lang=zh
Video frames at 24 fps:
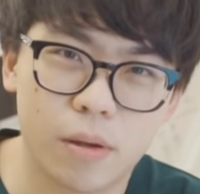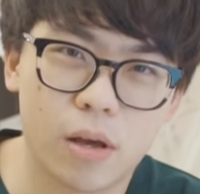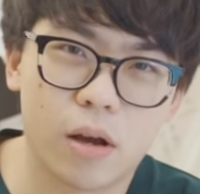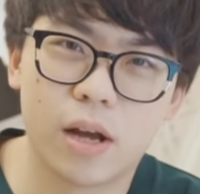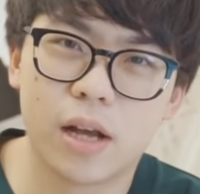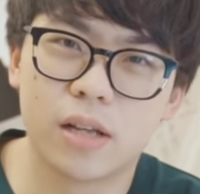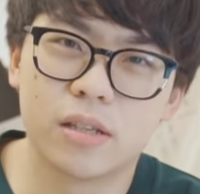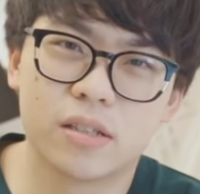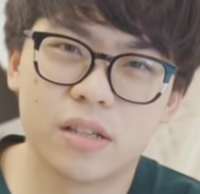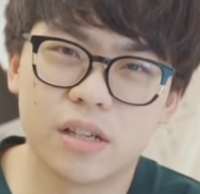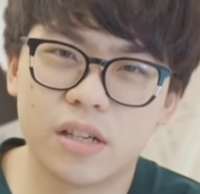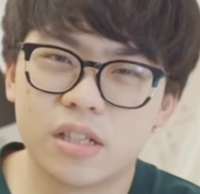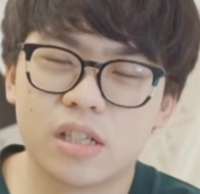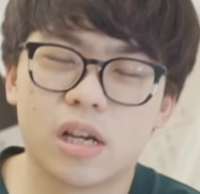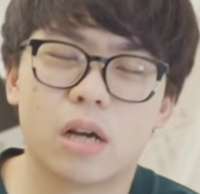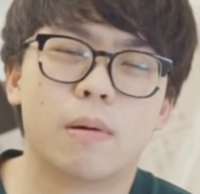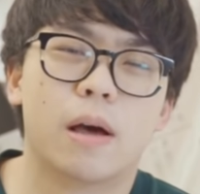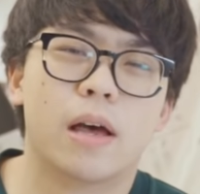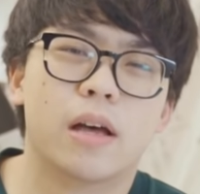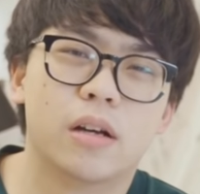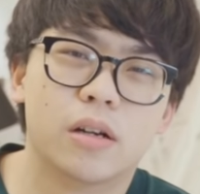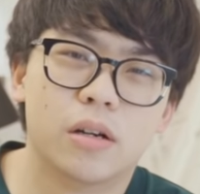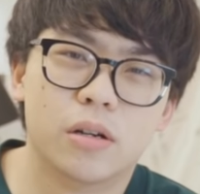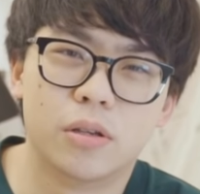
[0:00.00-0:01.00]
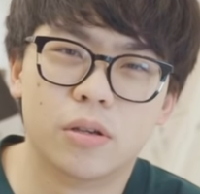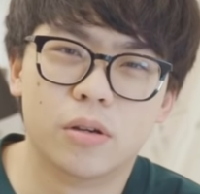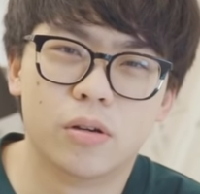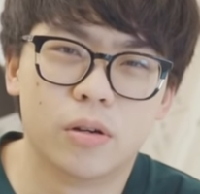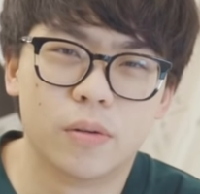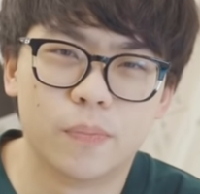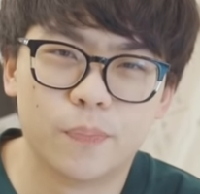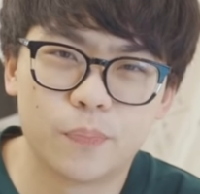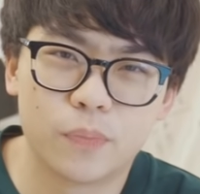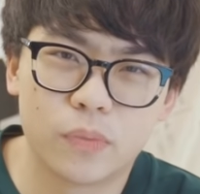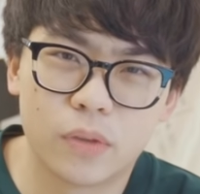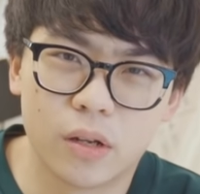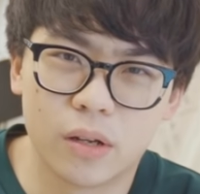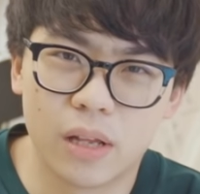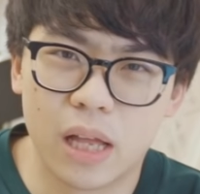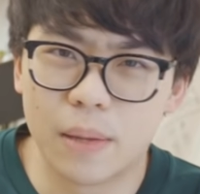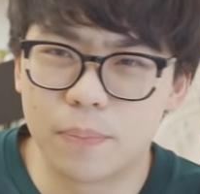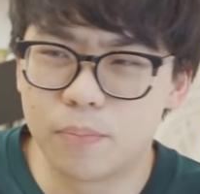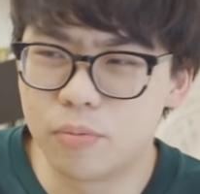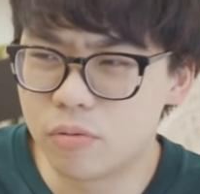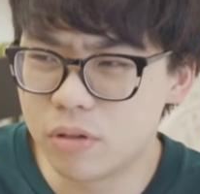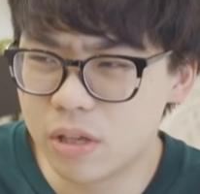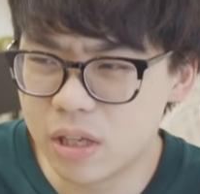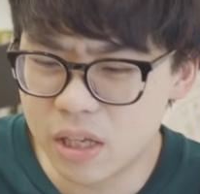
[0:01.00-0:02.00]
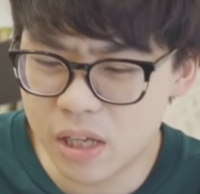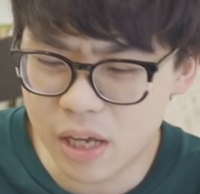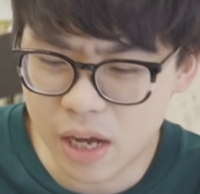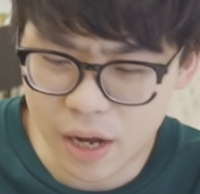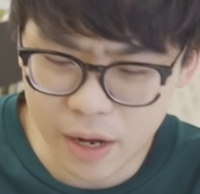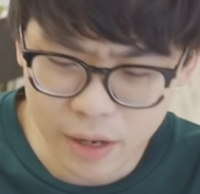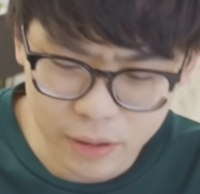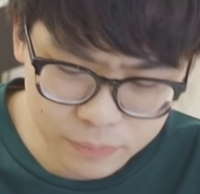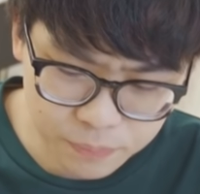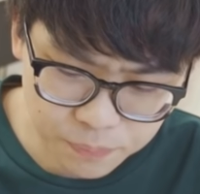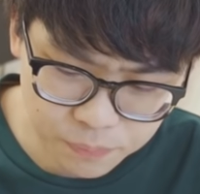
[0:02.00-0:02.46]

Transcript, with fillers: 不要看这一小盘和牛得来不易啊！